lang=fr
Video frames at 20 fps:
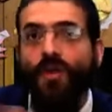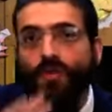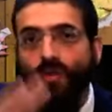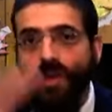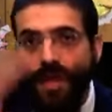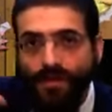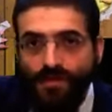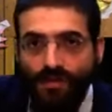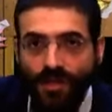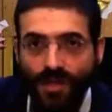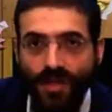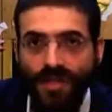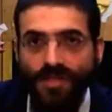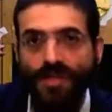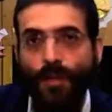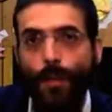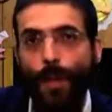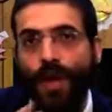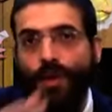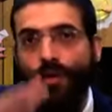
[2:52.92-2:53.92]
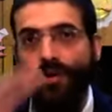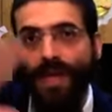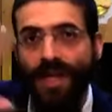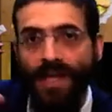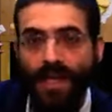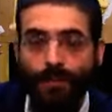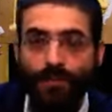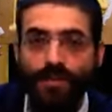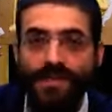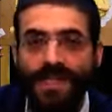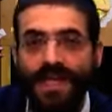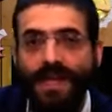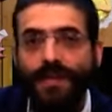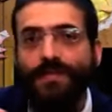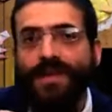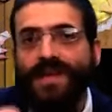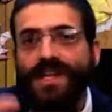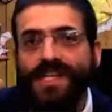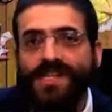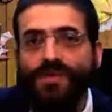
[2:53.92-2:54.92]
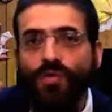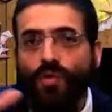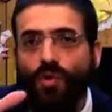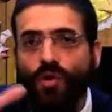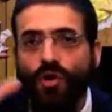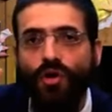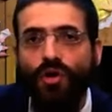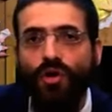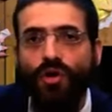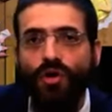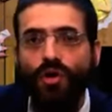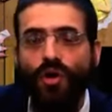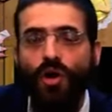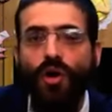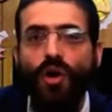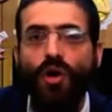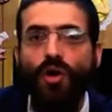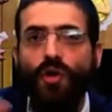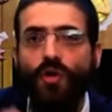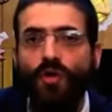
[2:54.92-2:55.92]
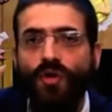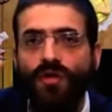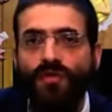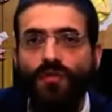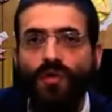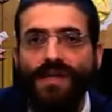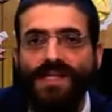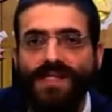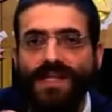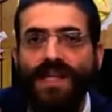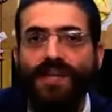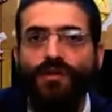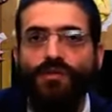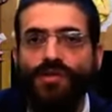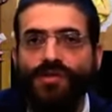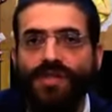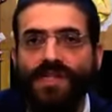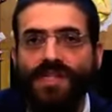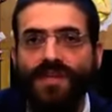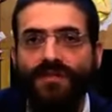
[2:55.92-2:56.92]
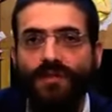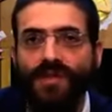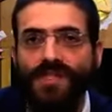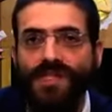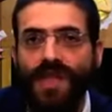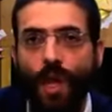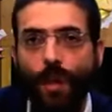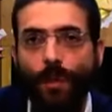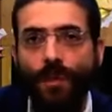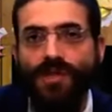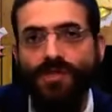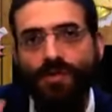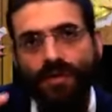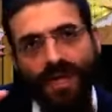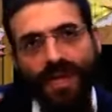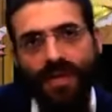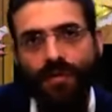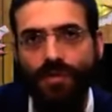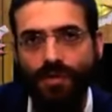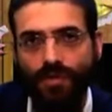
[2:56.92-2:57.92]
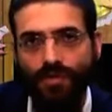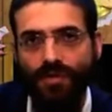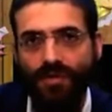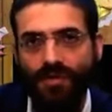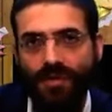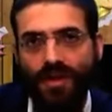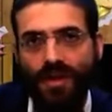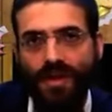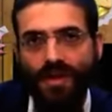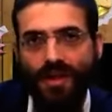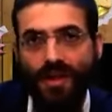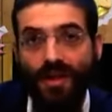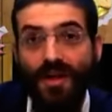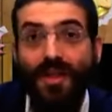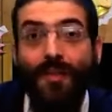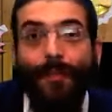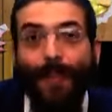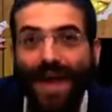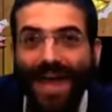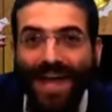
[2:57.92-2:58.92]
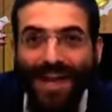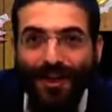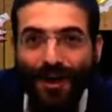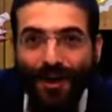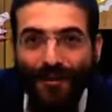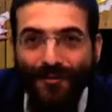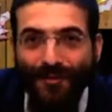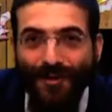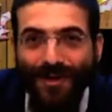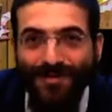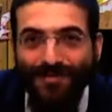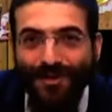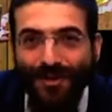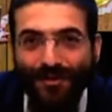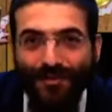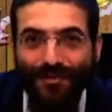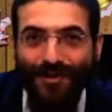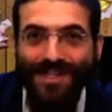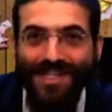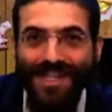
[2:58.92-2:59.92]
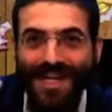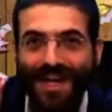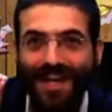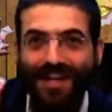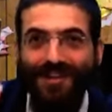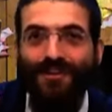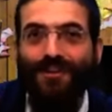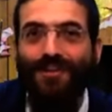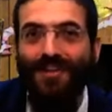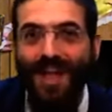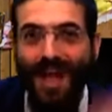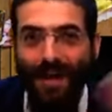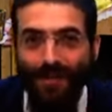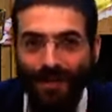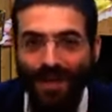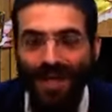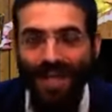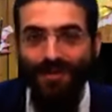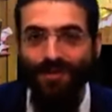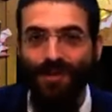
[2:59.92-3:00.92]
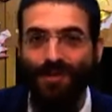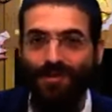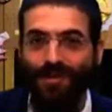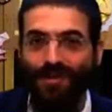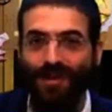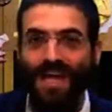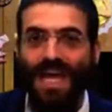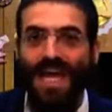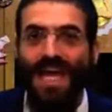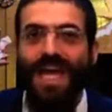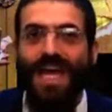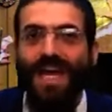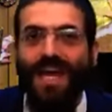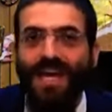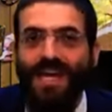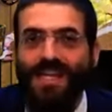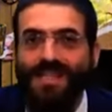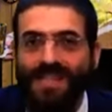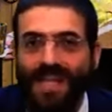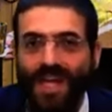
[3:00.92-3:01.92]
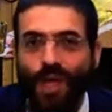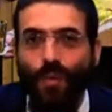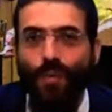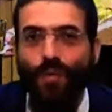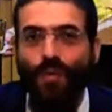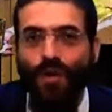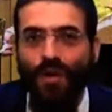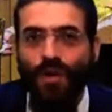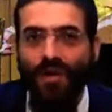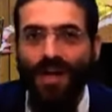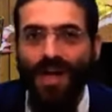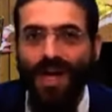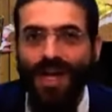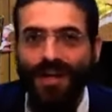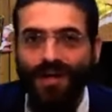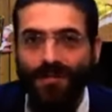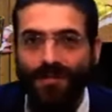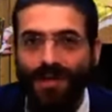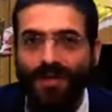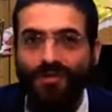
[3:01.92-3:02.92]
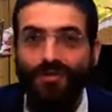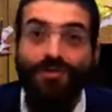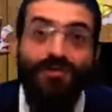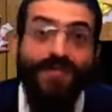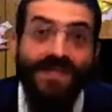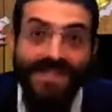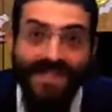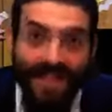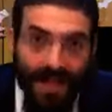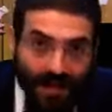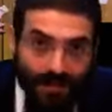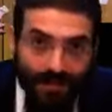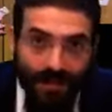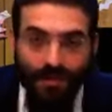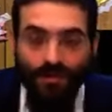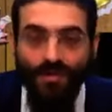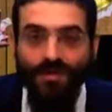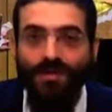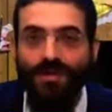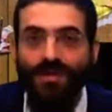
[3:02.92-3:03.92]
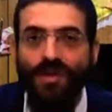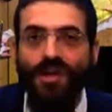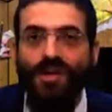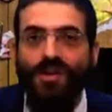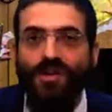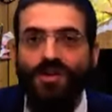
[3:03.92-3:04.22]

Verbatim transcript: Ce laps de temps, c'est le marloquette à poskim, mais disons qu'il euh, il faut essayer de s'efforcer à le manger en 4 minutes. pas énorme, franchement, de manger 30 grammes en 4 minutes. Essayons en 4 minutes, 5 minutes,